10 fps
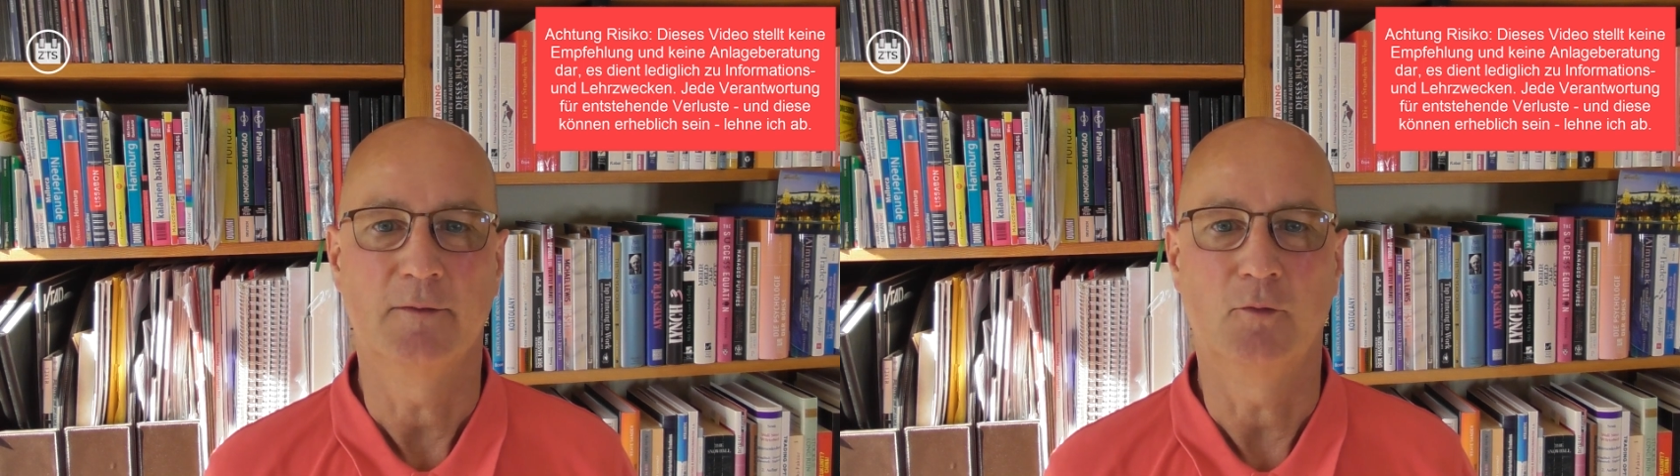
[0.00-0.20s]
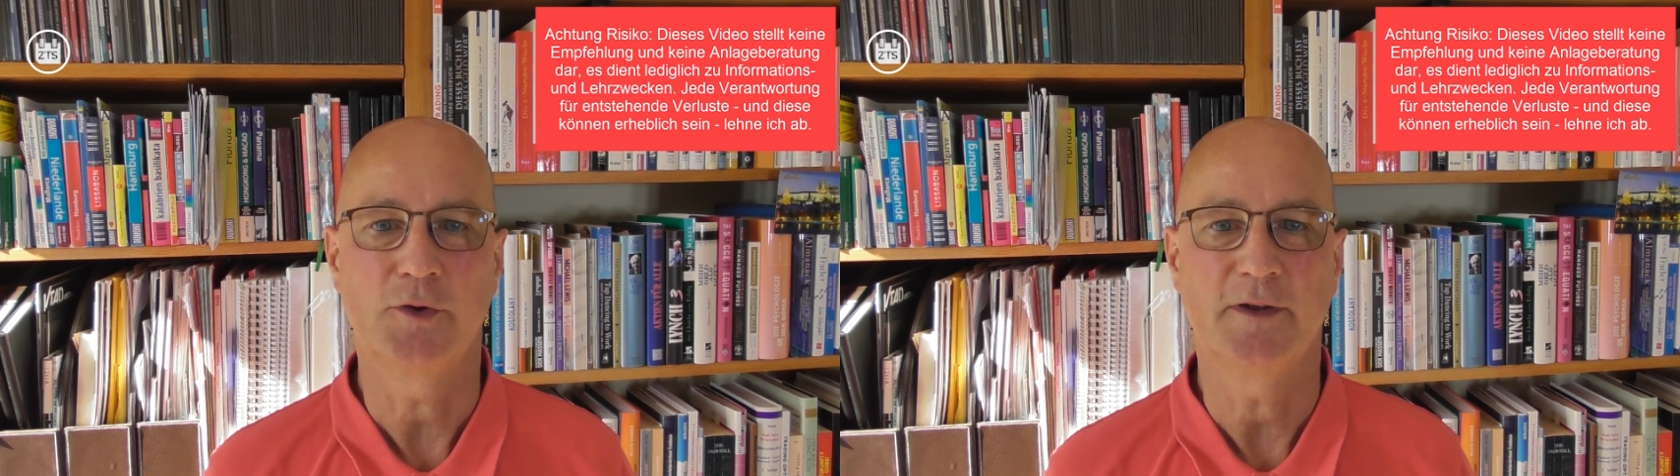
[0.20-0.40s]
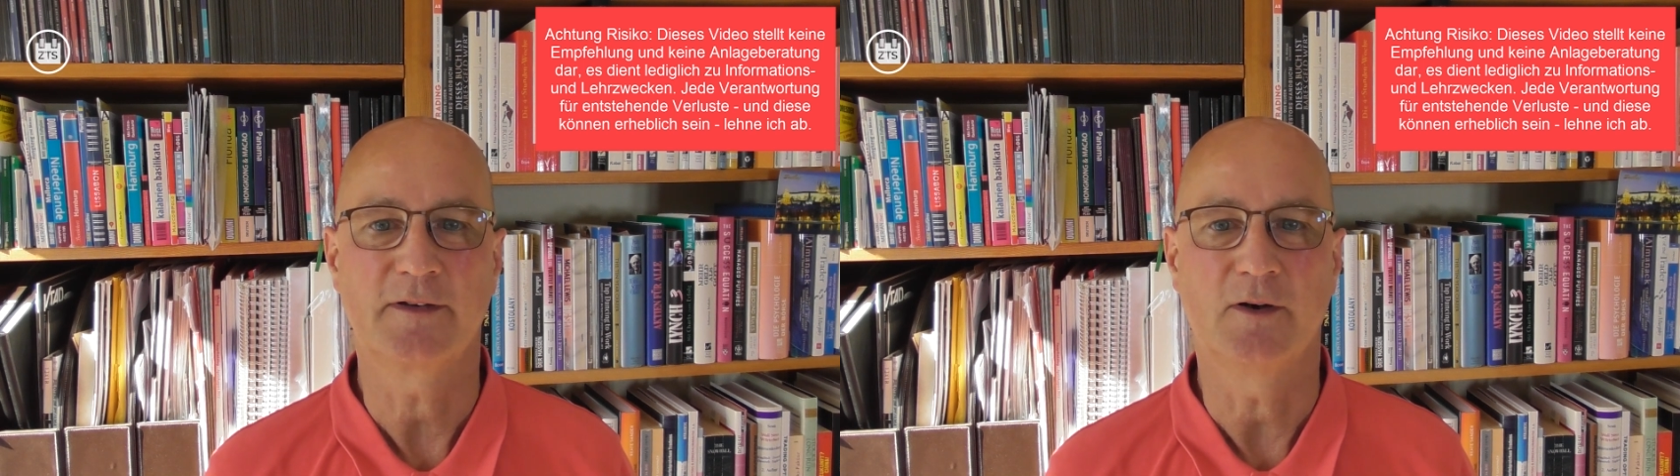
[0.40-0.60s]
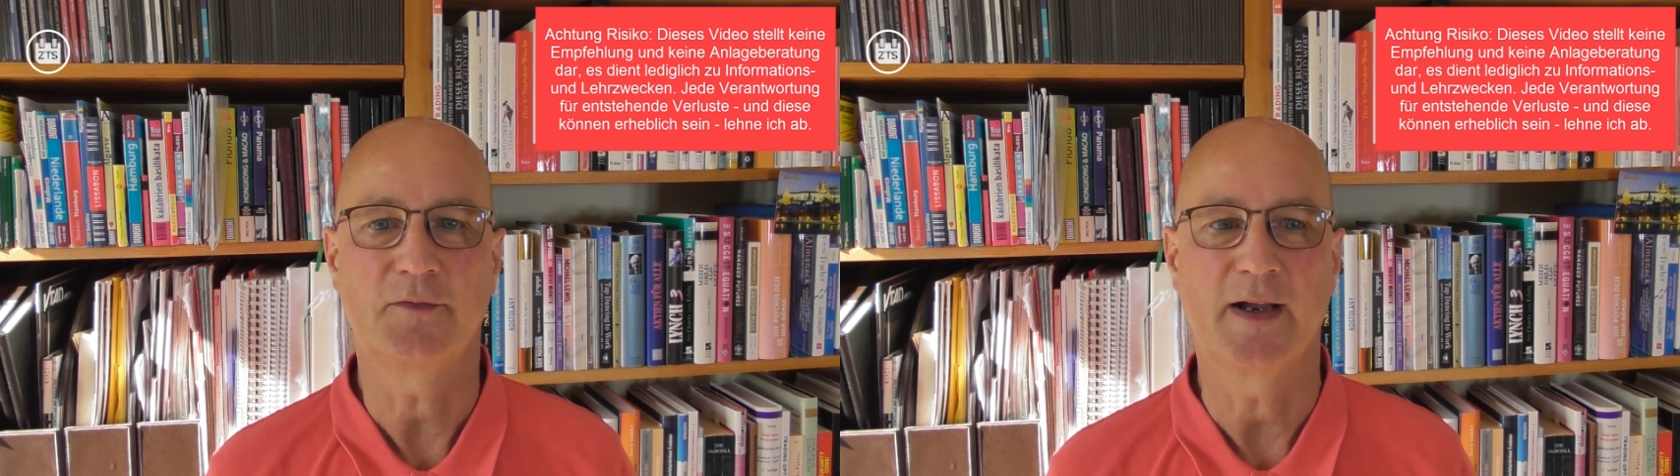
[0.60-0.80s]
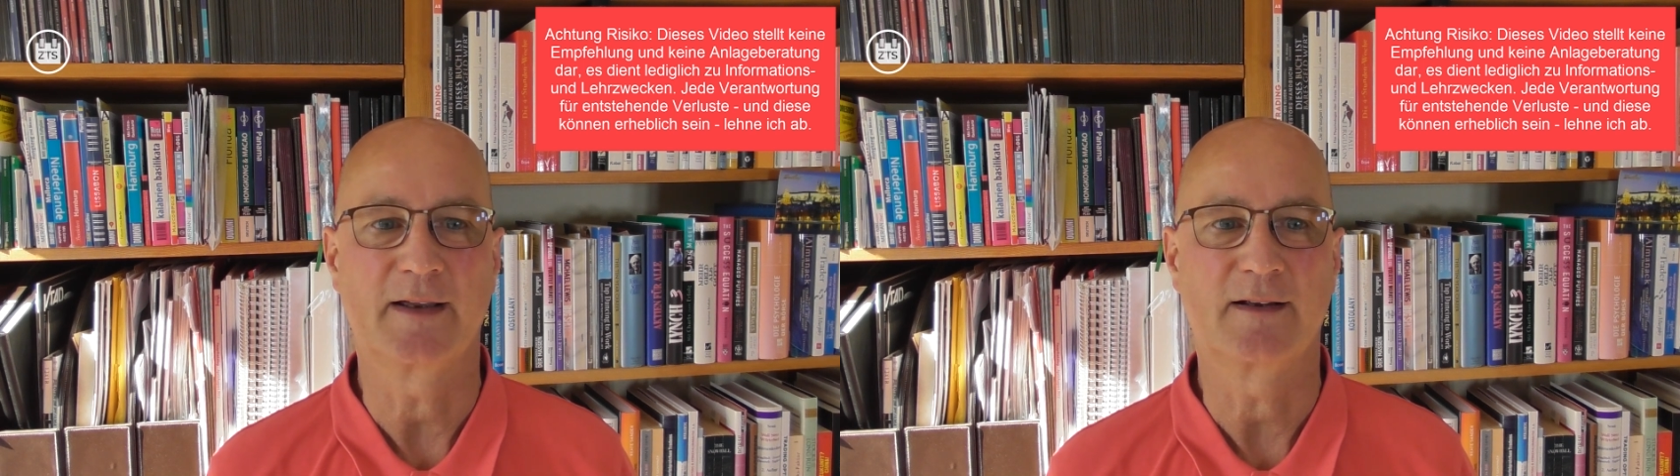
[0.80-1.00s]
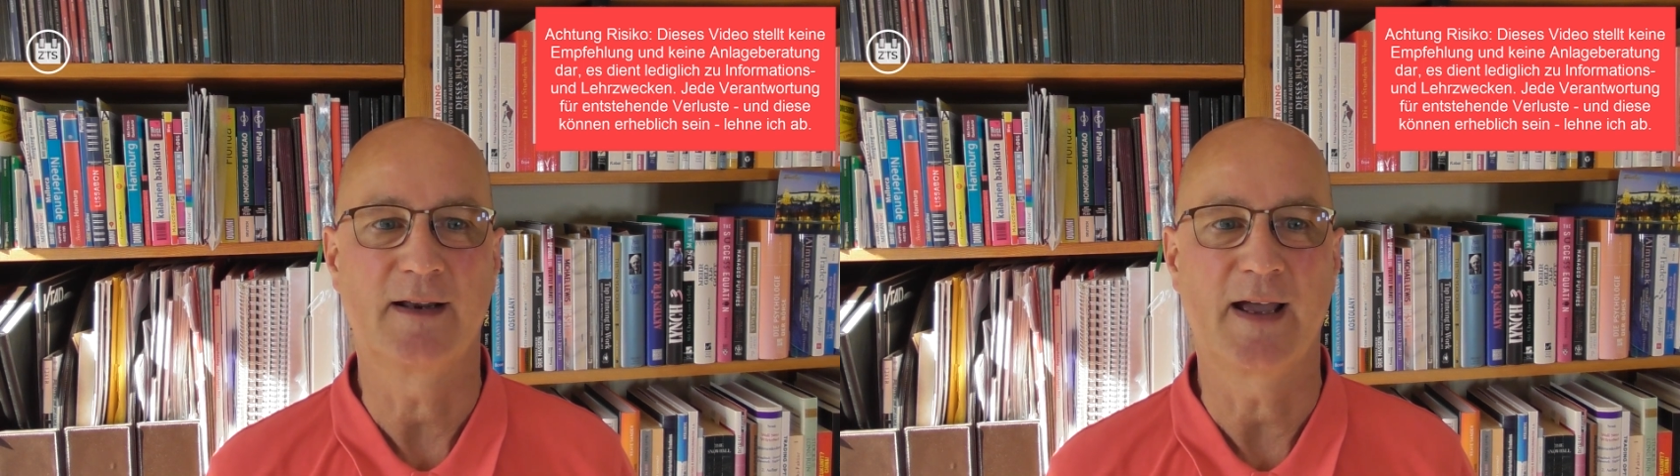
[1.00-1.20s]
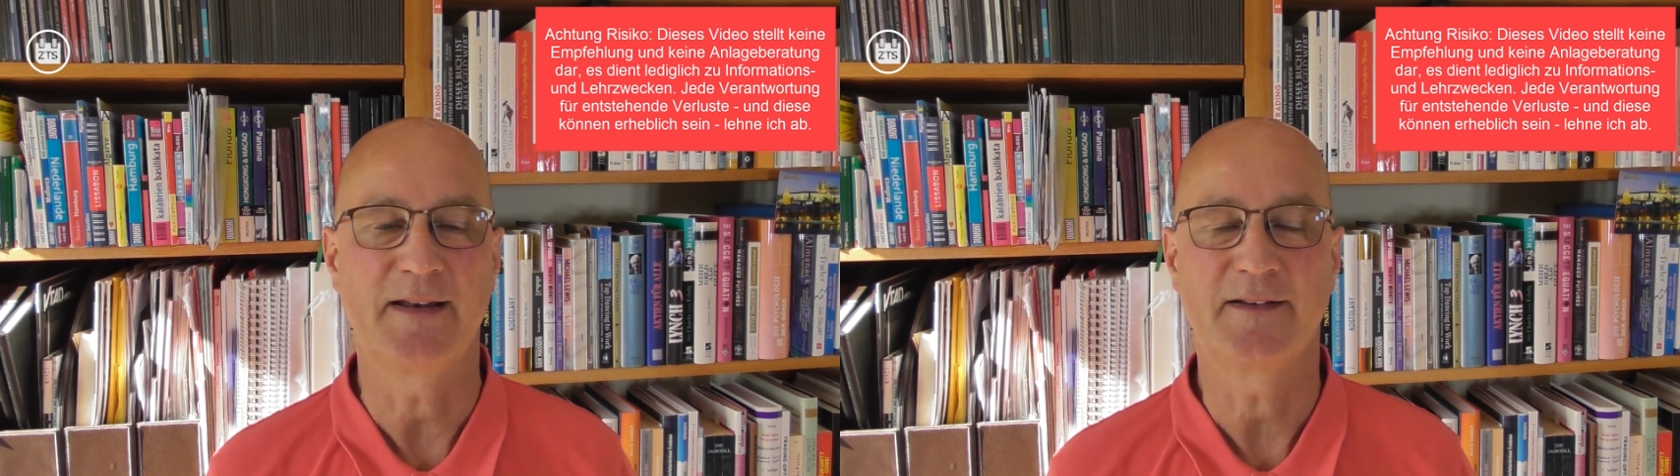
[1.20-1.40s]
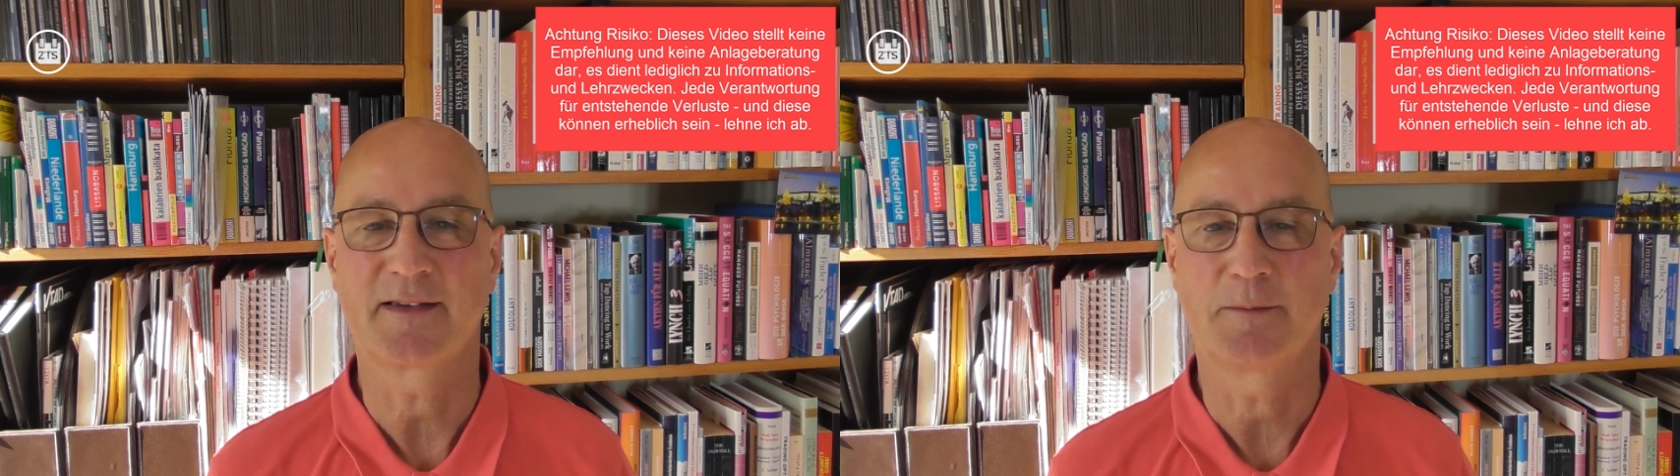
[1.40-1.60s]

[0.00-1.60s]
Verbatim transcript: wurde ich auf ein kleines,